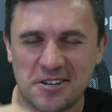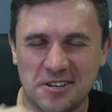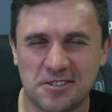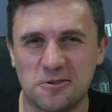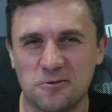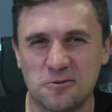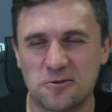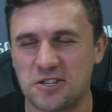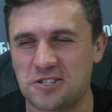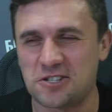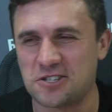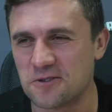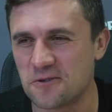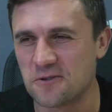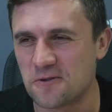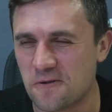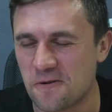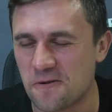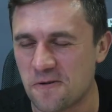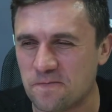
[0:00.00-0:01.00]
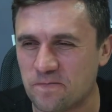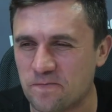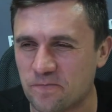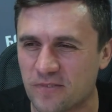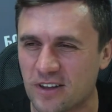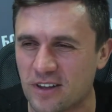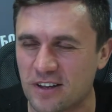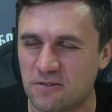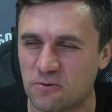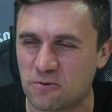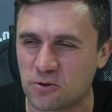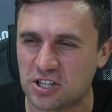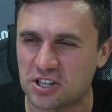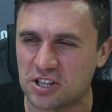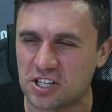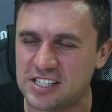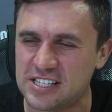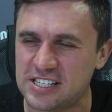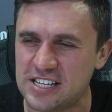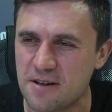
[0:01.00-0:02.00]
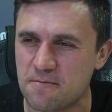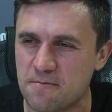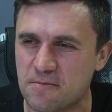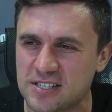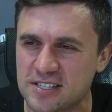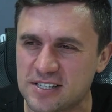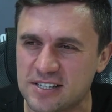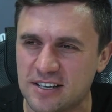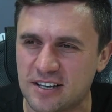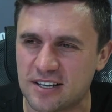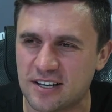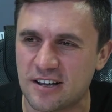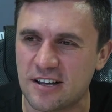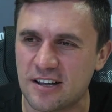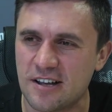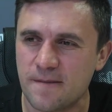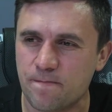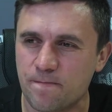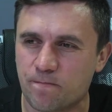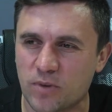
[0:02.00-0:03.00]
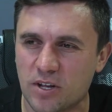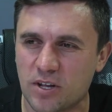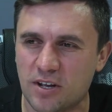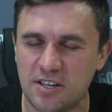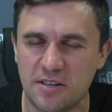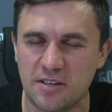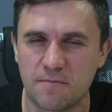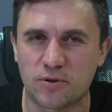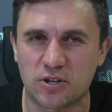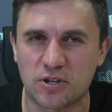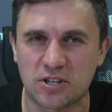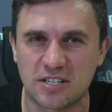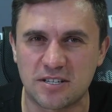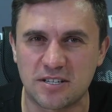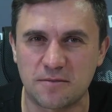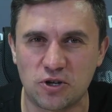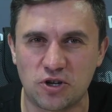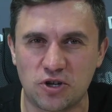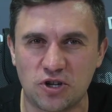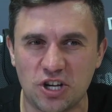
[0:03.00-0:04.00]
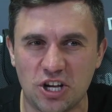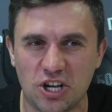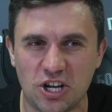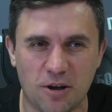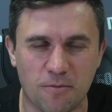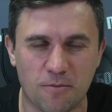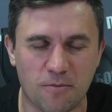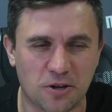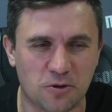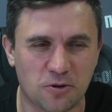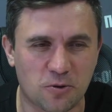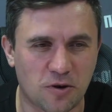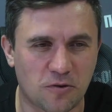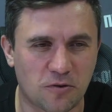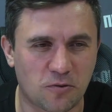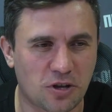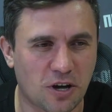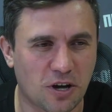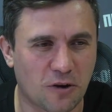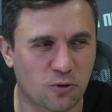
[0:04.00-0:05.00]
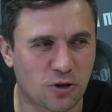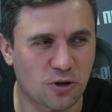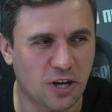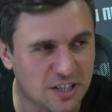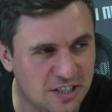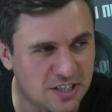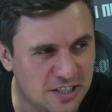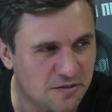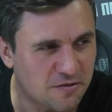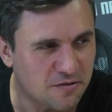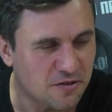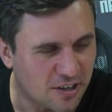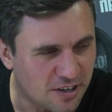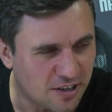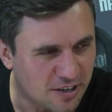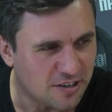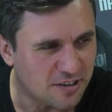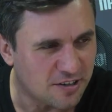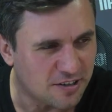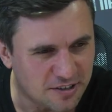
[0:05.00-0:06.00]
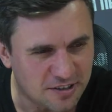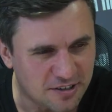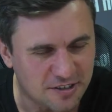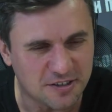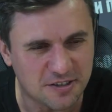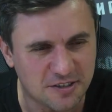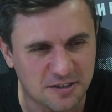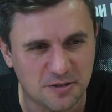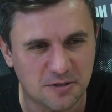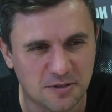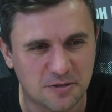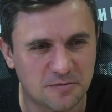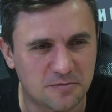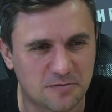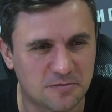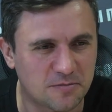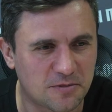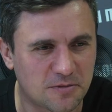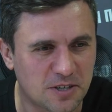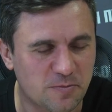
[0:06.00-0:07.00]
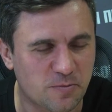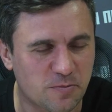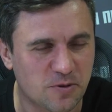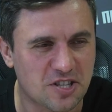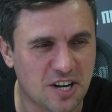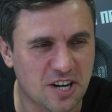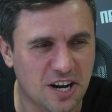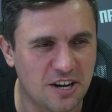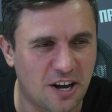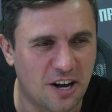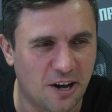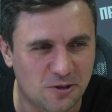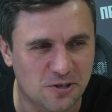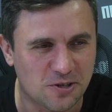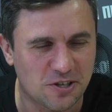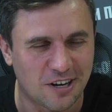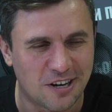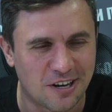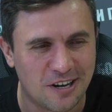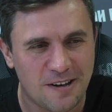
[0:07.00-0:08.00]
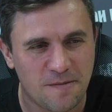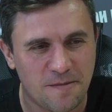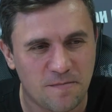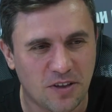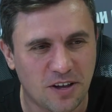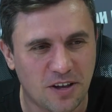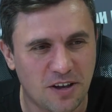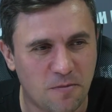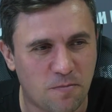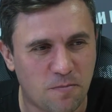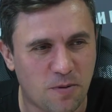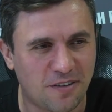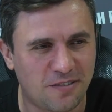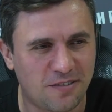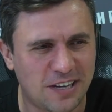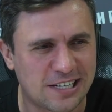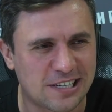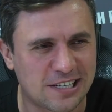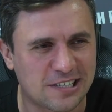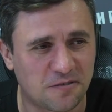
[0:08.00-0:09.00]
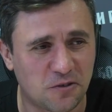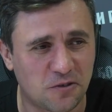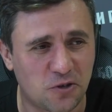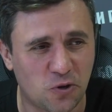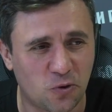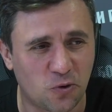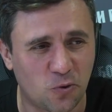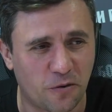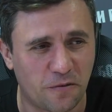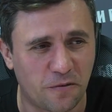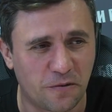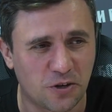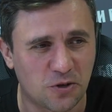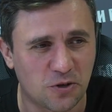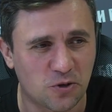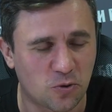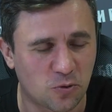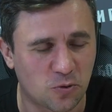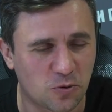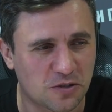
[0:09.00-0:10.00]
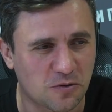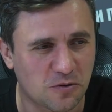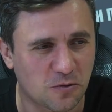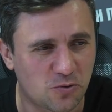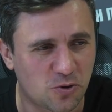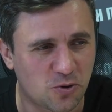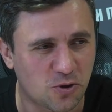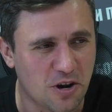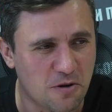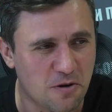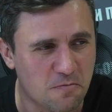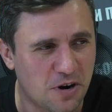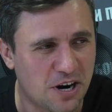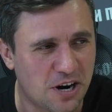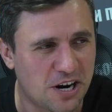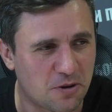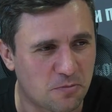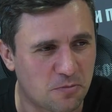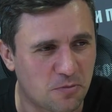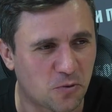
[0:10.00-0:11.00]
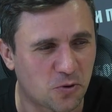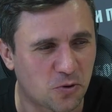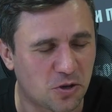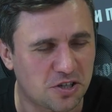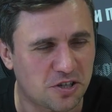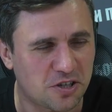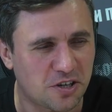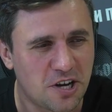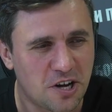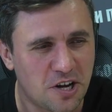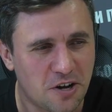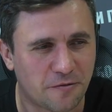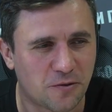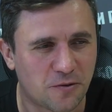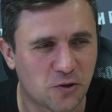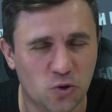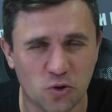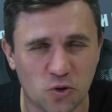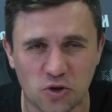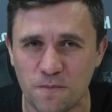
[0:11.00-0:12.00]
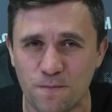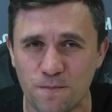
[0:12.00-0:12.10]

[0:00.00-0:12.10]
Слушайте, но э, вот эта тема с э, импортозамещением, которые вот так вот активно э, распространяются правительства, чиновники, что у нас вот все нормально, мы вот эти высоты